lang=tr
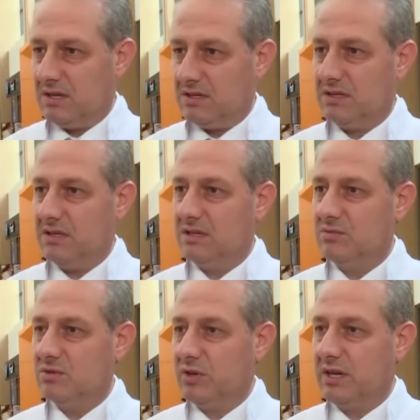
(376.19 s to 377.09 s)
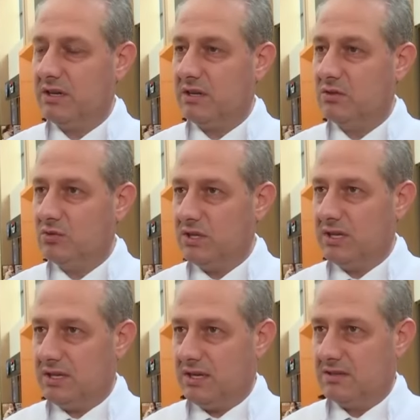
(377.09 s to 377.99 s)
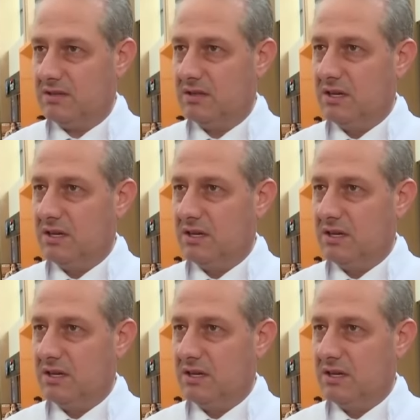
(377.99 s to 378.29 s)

Hastalarımız buraya randevuyla gelsin.